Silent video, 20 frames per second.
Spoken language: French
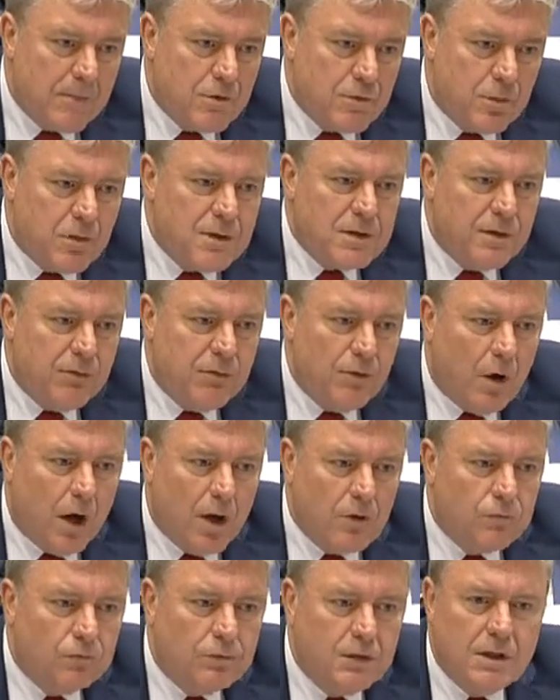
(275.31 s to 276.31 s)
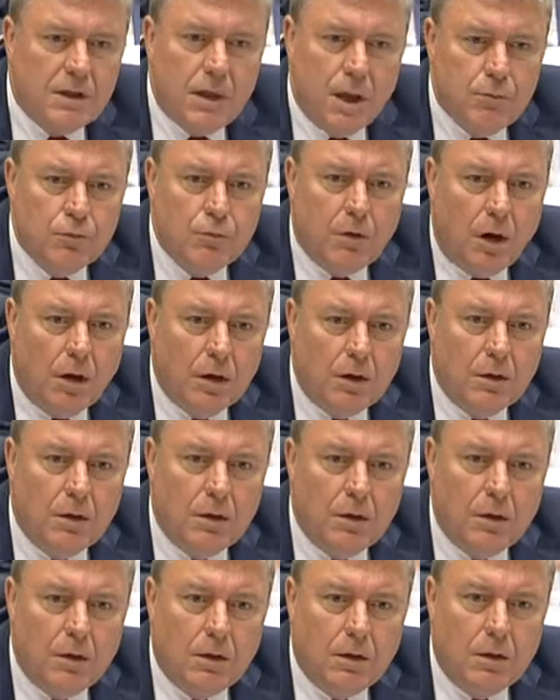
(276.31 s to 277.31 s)
Je pense qu'il faut rajouter de l'amour
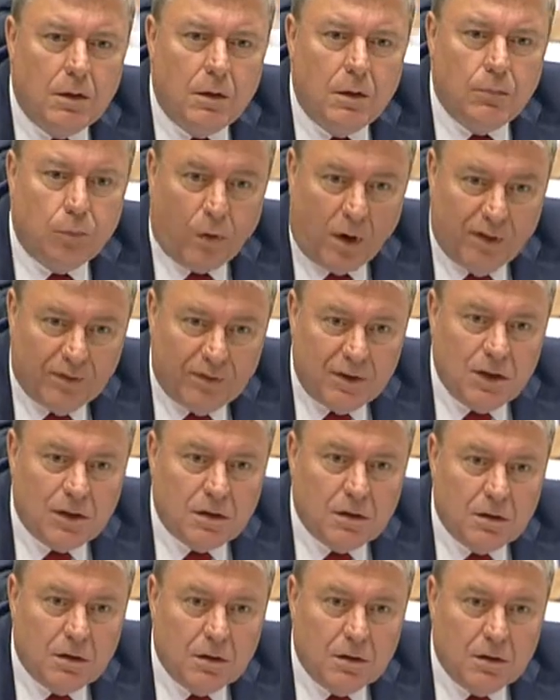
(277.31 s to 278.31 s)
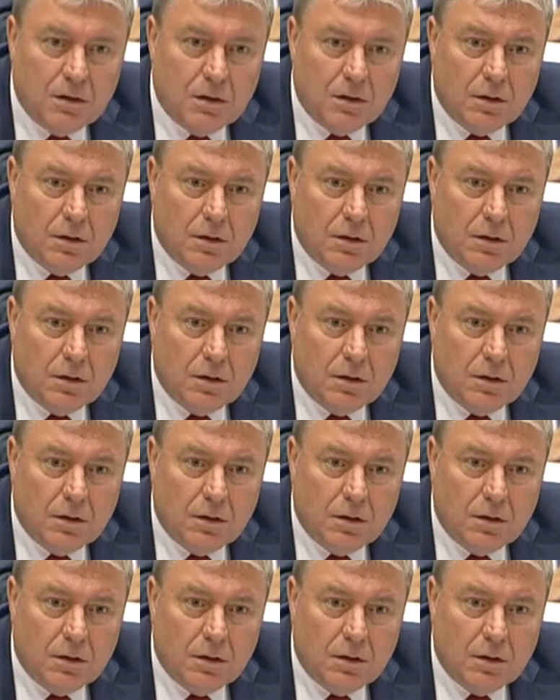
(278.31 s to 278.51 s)
euh, pour l'Afrique.